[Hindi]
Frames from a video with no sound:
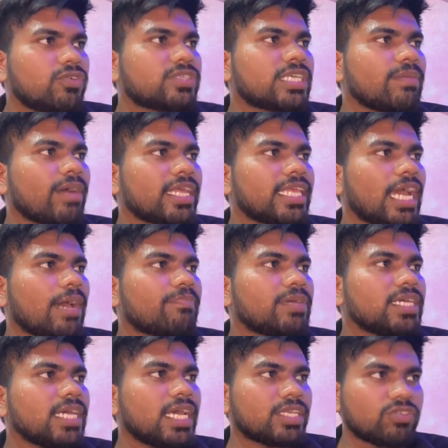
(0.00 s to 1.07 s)
उसके बाद यहाँ
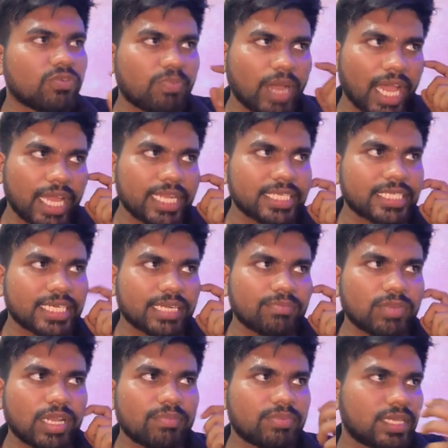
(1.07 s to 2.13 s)
पर जो फायर स्टेटस
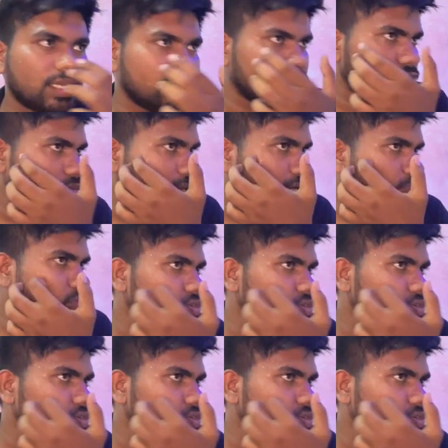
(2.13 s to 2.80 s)
मतलब जो हमारा